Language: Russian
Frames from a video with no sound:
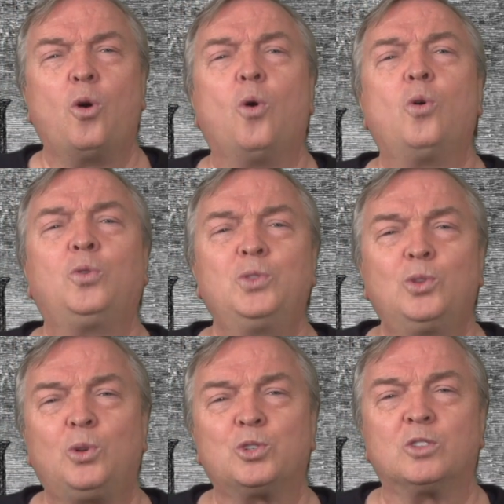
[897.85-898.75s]
Он
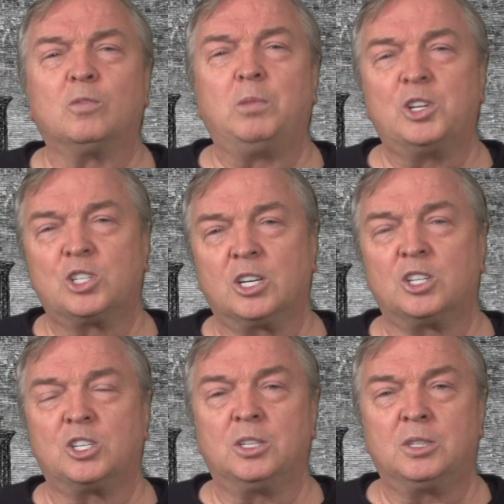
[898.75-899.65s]
должен в ближайшие